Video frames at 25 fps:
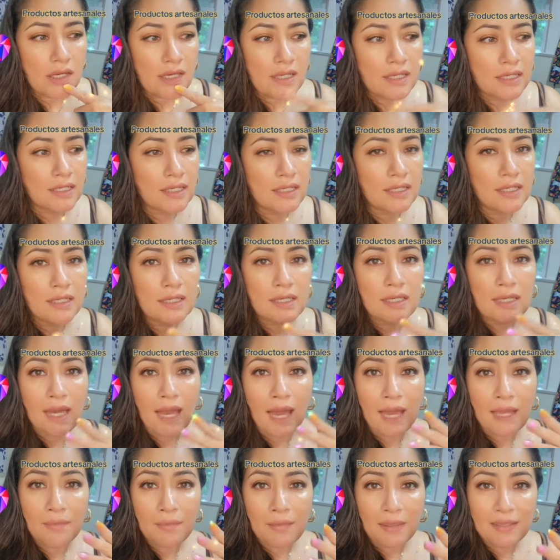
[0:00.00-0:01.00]
y
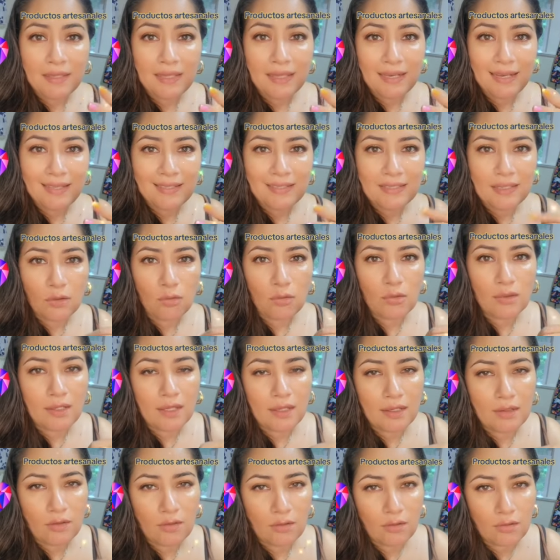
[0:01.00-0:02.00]
hay maneras de
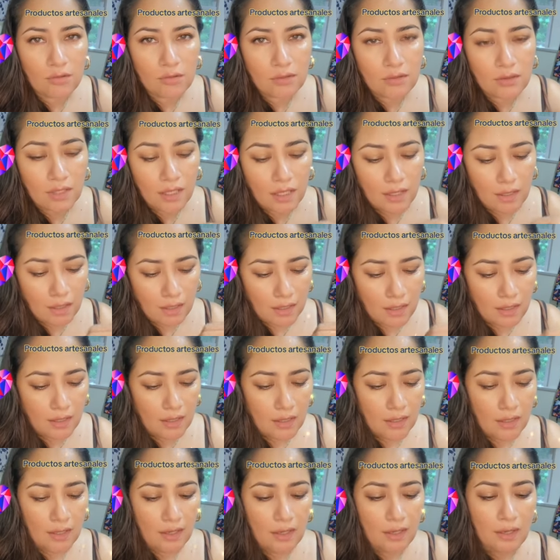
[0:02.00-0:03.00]
cuidarlos de,
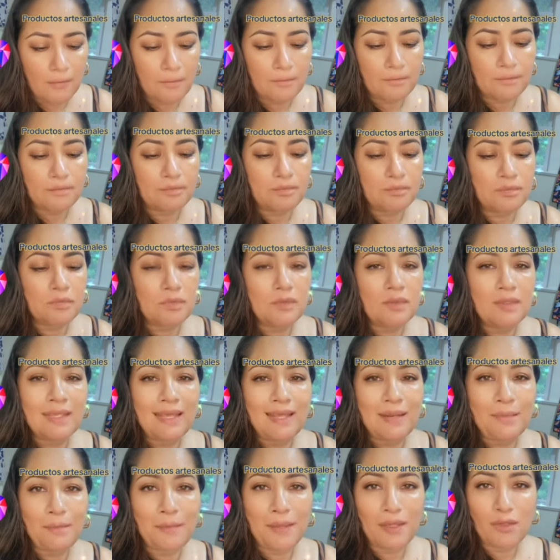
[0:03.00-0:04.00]
em,
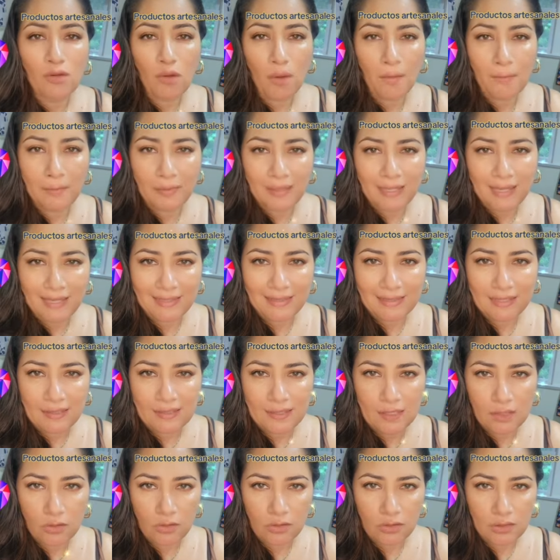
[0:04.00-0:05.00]
del medio ambiente y
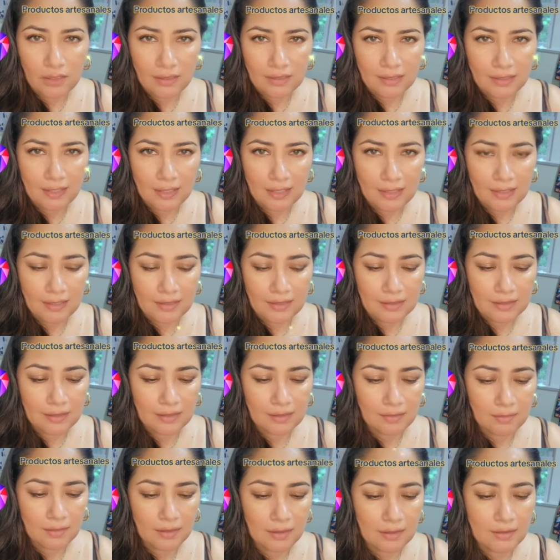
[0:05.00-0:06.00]
de los radicales
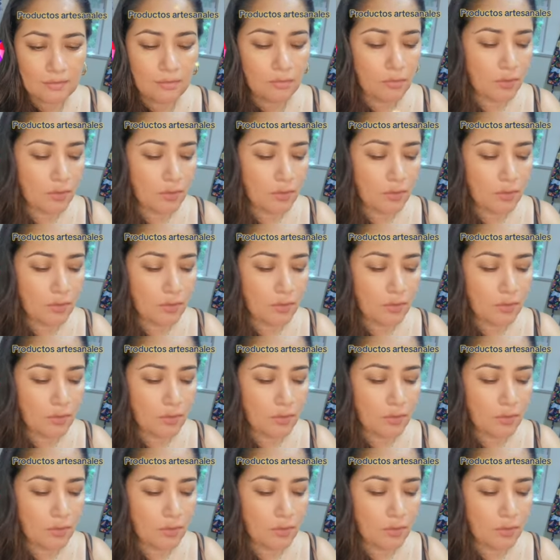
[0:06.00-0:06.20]
libres.